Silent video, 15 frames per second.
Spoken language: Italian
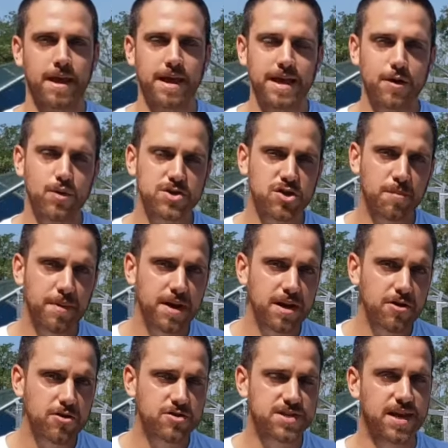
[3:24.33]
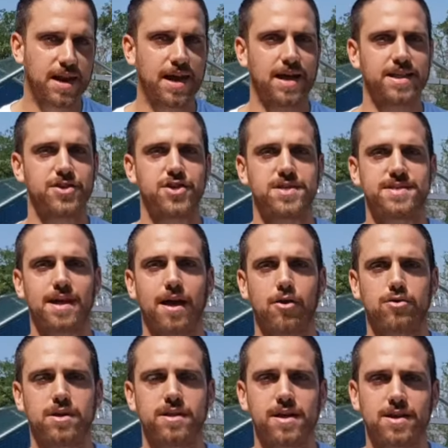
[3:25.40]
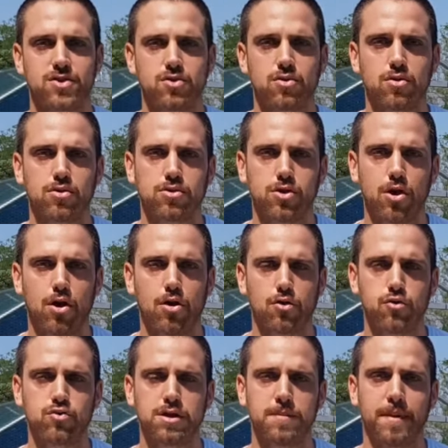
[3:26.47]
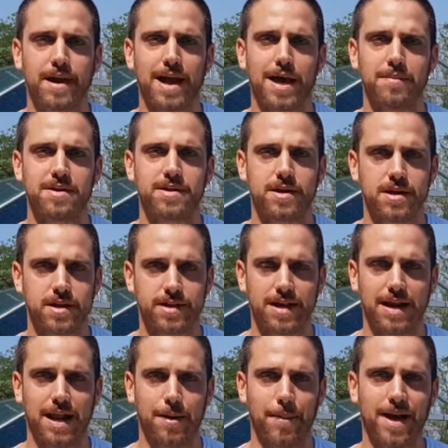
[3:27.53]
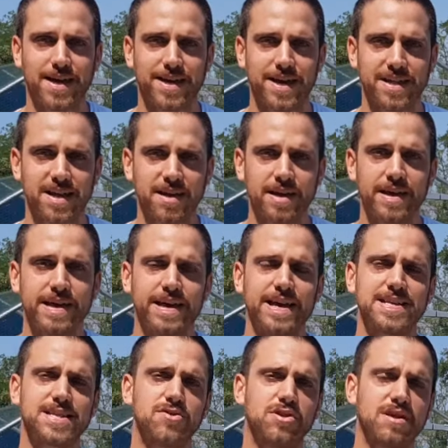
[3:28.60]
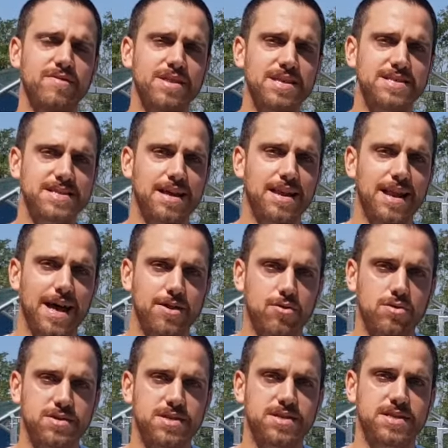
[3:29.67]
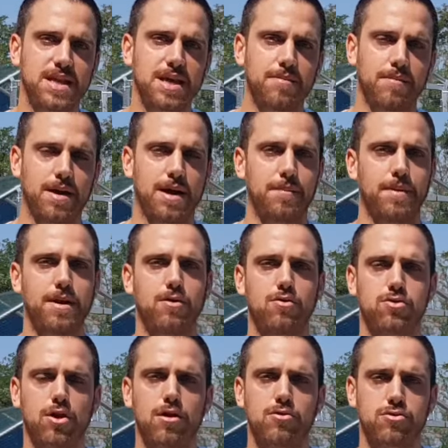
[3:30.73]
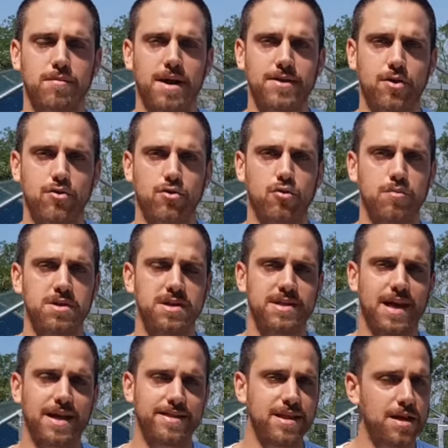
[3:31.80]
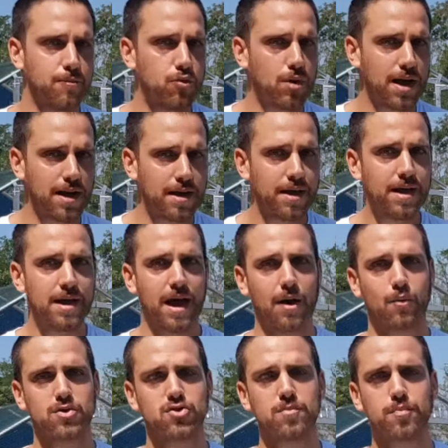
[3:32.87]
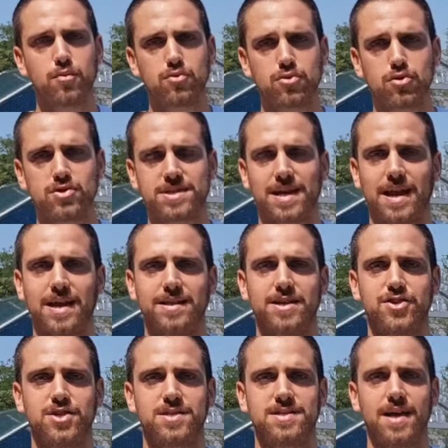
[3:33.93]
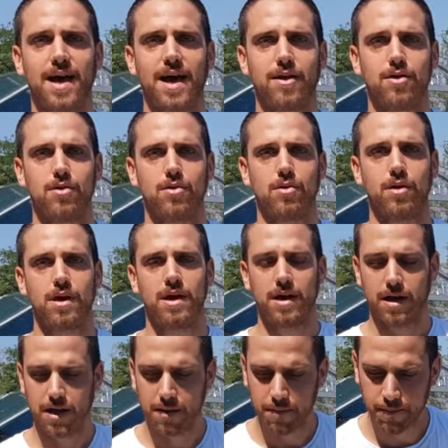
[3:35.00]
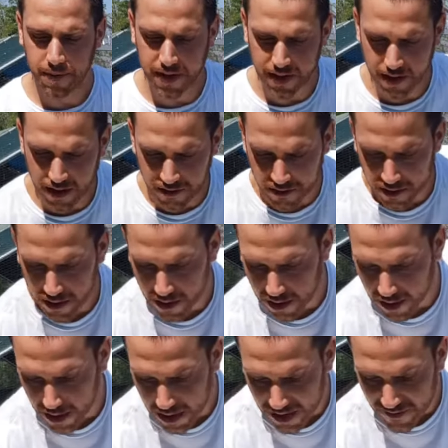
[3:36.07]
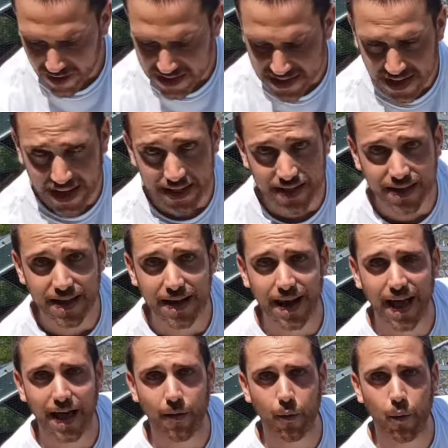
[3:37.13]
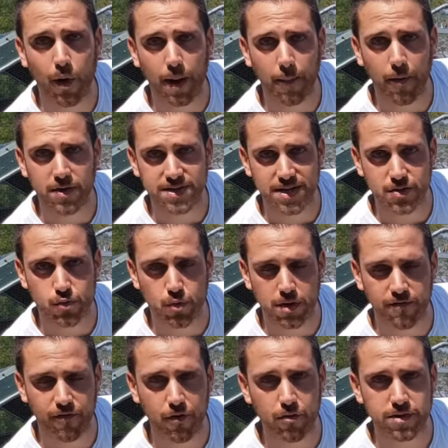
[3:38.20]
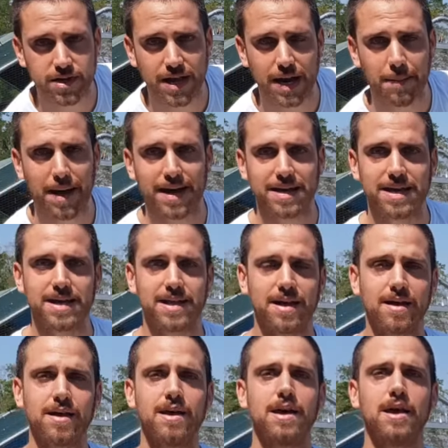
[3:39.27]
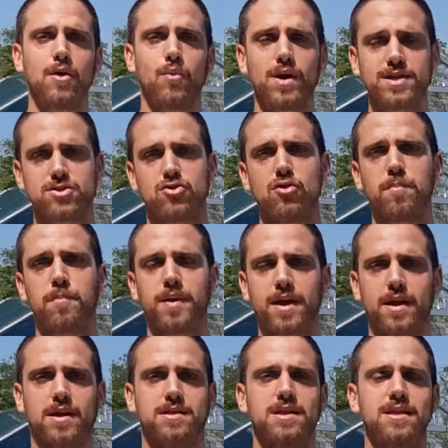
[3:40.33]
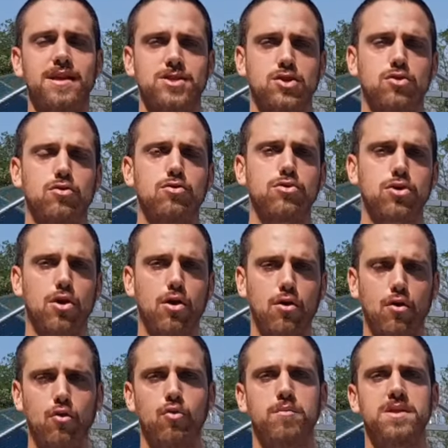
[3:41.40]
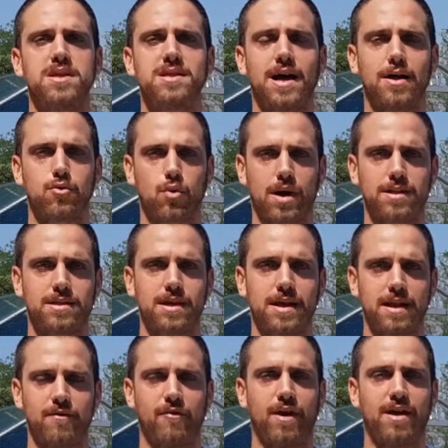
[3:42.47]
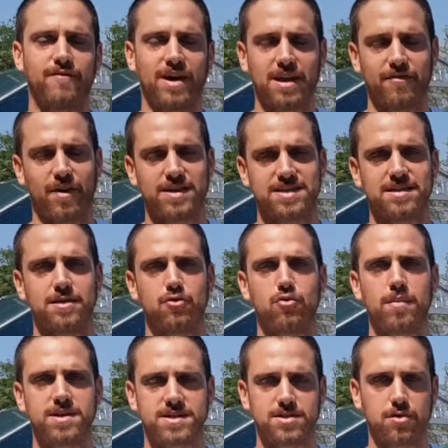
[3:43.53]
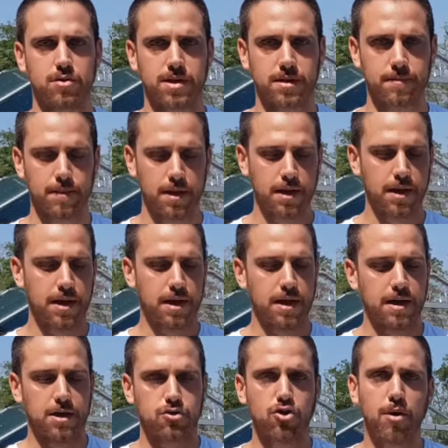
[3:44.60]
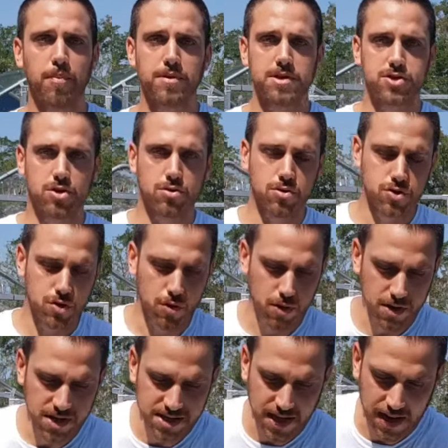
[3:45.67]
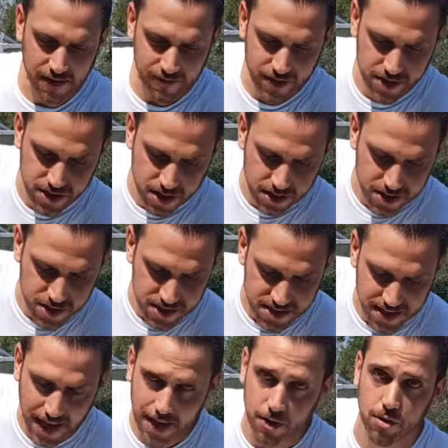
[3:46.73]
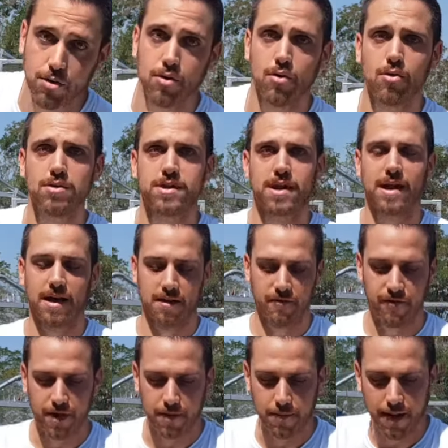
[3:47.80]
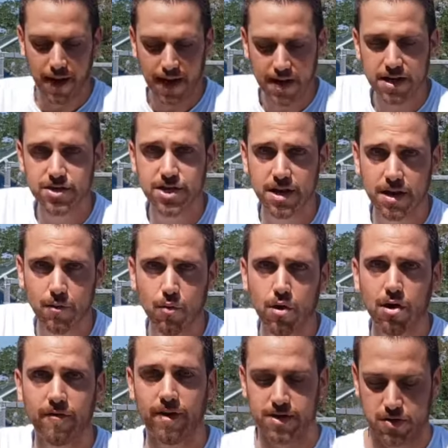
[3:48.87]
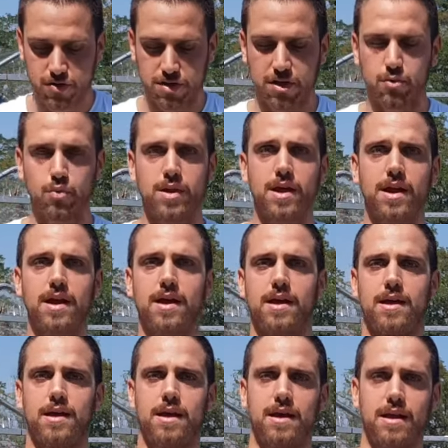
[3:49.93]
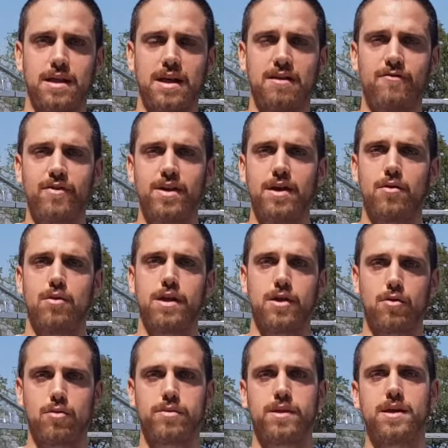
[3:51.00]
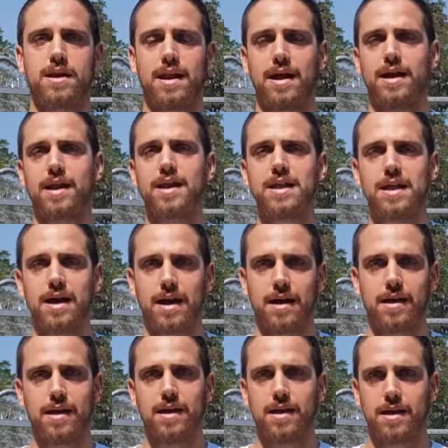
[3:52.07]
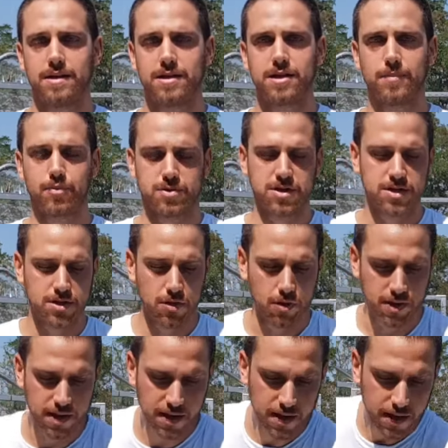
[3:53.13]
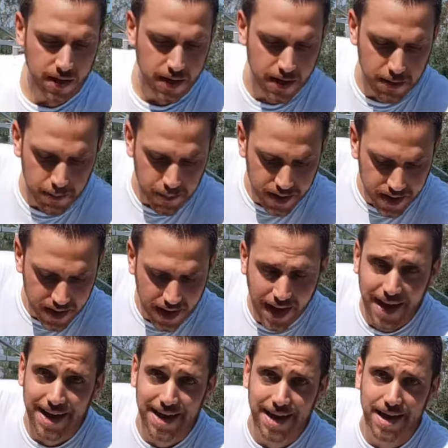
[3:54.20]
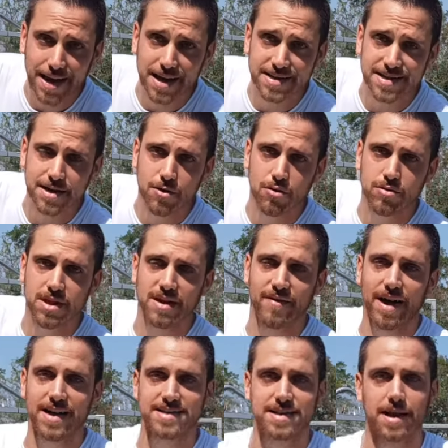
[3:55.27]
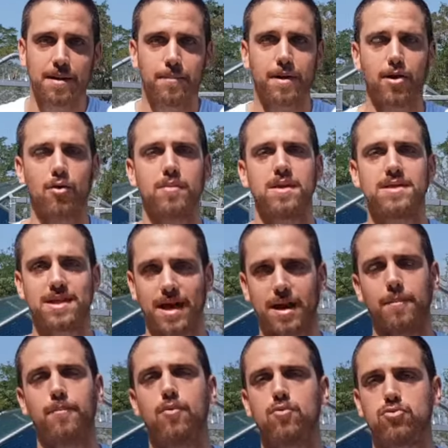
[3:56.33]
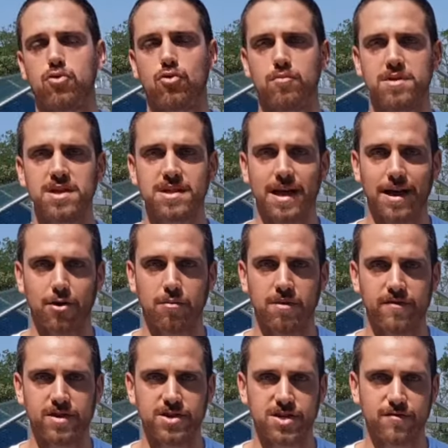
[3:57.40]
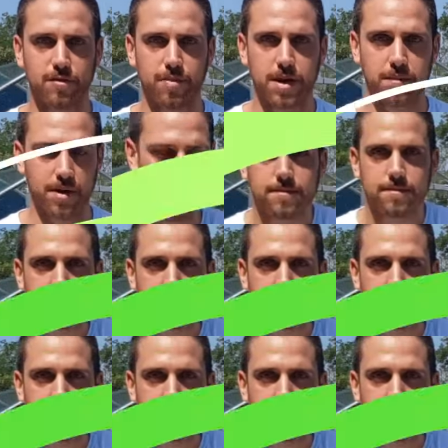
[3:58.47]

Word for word: In questo periodo sarà necessario tenere sotto controllo tutti i parametri della macchina e se non avete installato il sistema per il controllo automatico dell'umidità Nebula, a questo punto sarà necessario riempire eh, la vaschetta dell'acqua posta sul fronte della macchina, questo per tenere sotto controllo l'umidità durante le fa varie fasi di incubazione. Dopo 18 giorni sarà invece necessario, oltre a fermare il girauova, uova, sostituire eh, gli alveoli con la griglia di deposizione, riempire anche la seconda vasca per aumentare appunto l'umidità come vi dicevo prima.